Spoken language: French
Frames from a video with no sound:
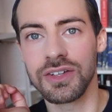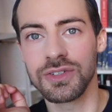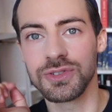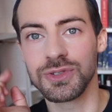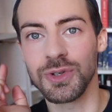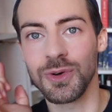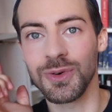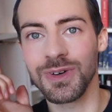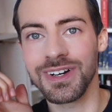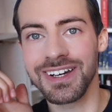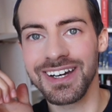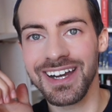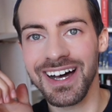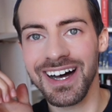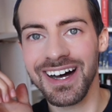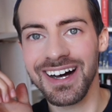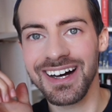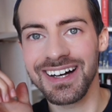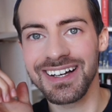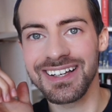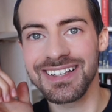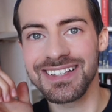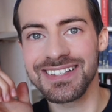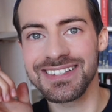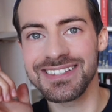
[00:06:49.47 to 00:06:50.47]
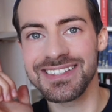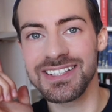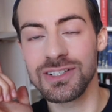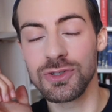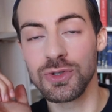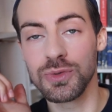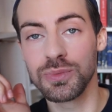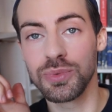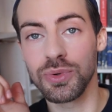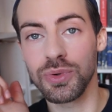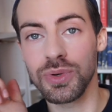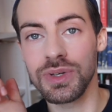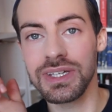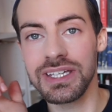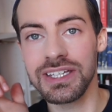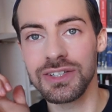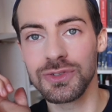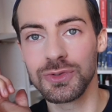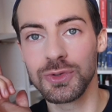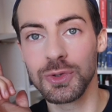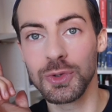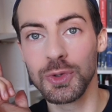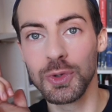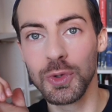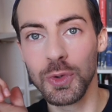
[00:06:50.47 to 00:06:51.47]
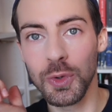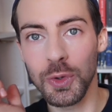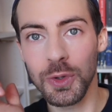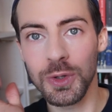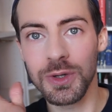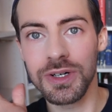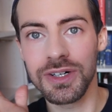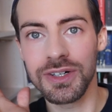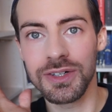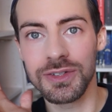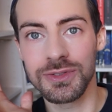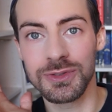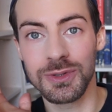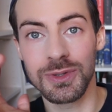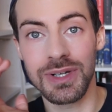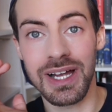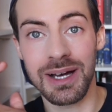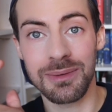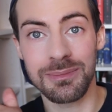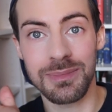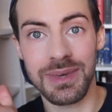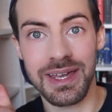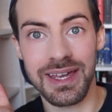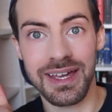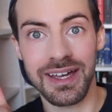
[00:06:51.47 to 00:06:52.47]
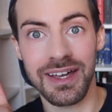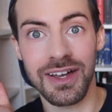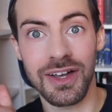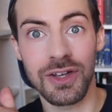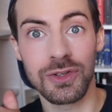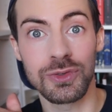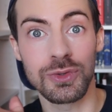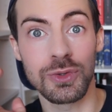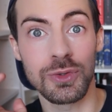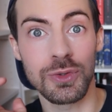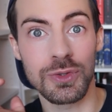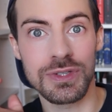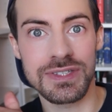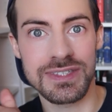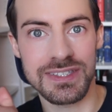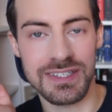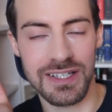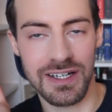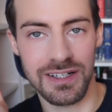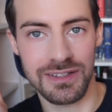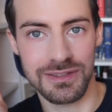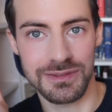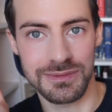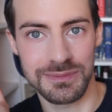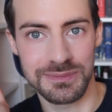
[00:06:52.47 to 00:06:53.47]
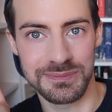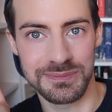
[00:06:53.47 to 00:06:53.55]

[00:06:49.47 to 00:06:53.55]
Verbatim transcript: Donc là, c'est le bruit de l'eau, de la mer, de l'océan.